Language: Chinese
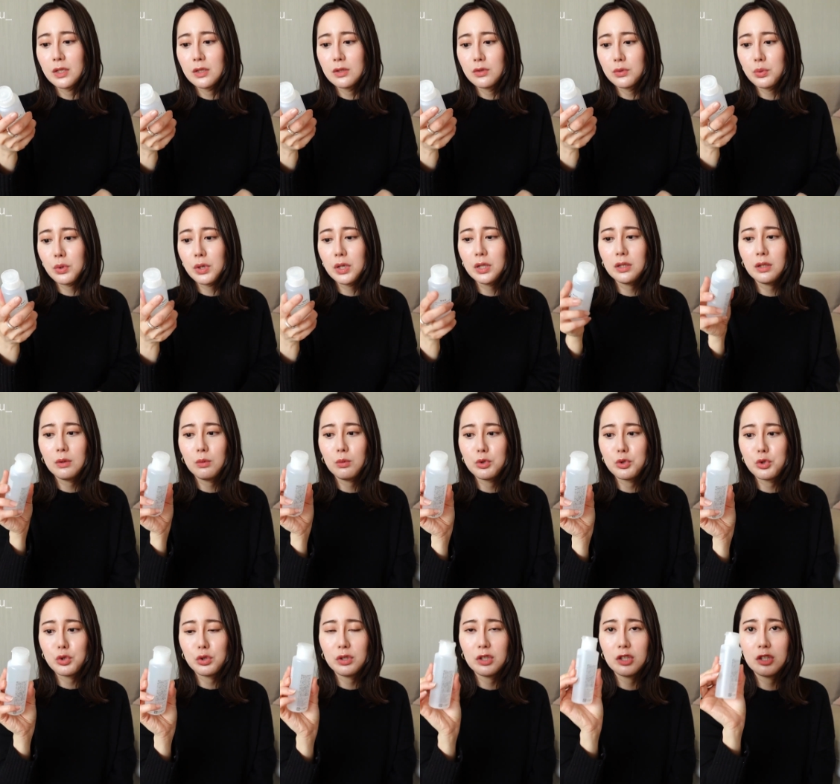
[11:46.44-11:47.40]
所以呢，我
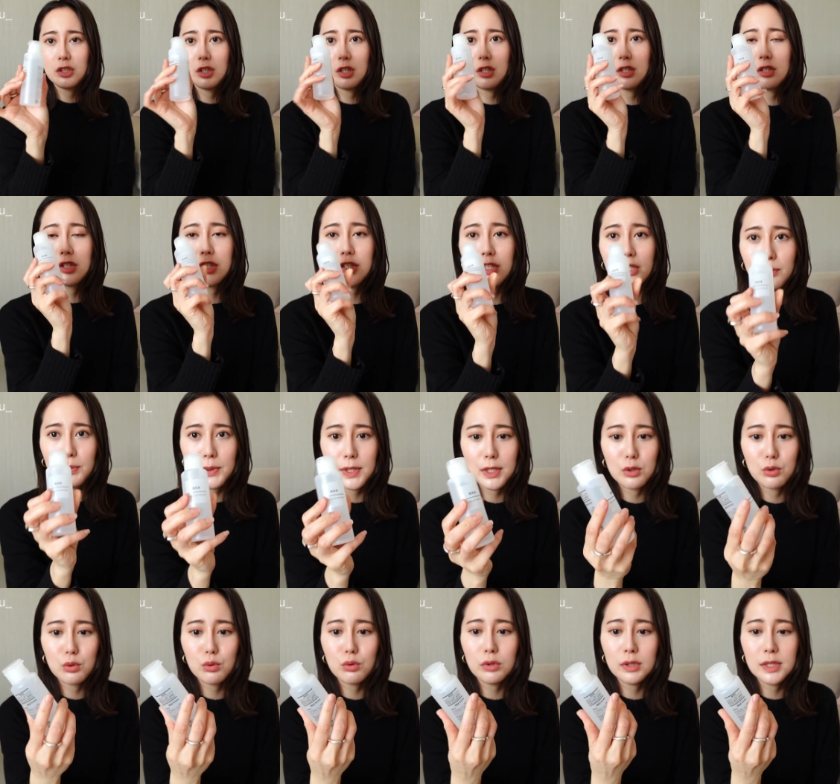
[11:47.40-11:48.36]
觉得呢这
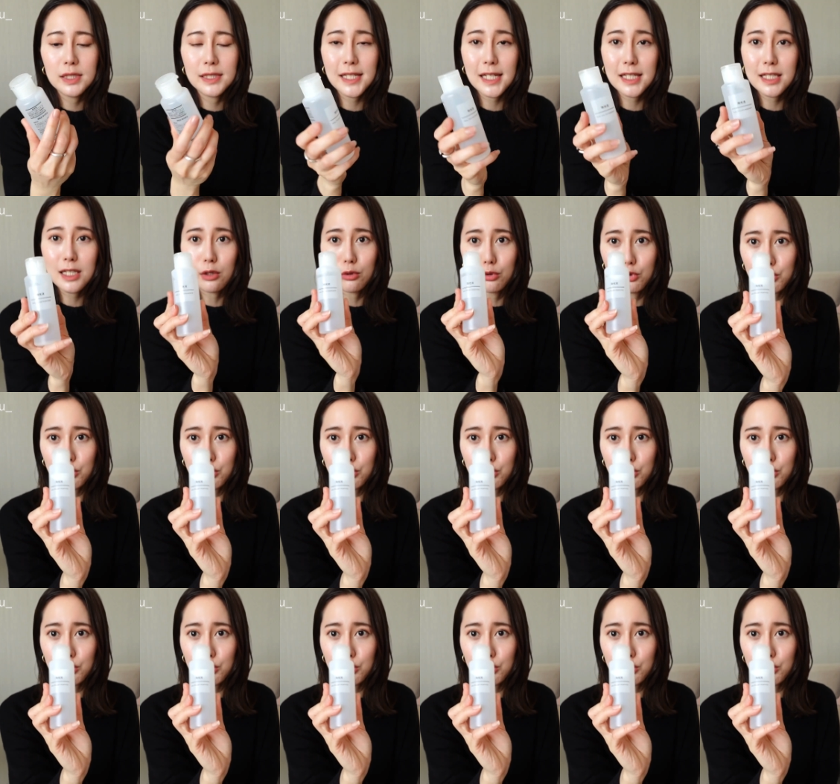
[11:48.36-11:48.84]
瓶如果你在找